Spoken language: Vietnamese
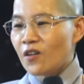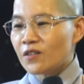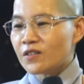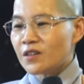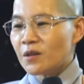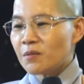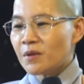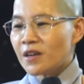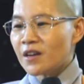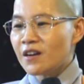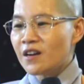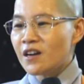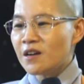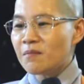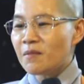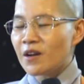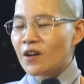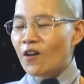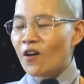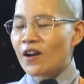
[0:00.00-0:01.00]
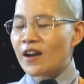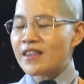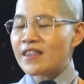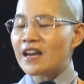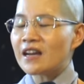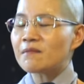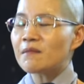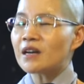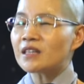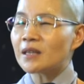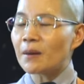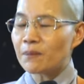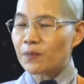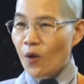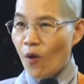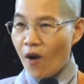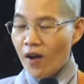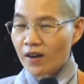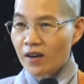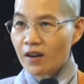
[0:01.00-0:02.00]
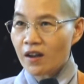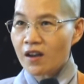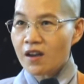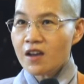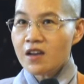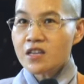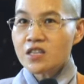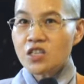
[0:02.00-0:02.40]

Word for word: còn trong cái người mà gọi là nhân bất thập toàn đó, đó.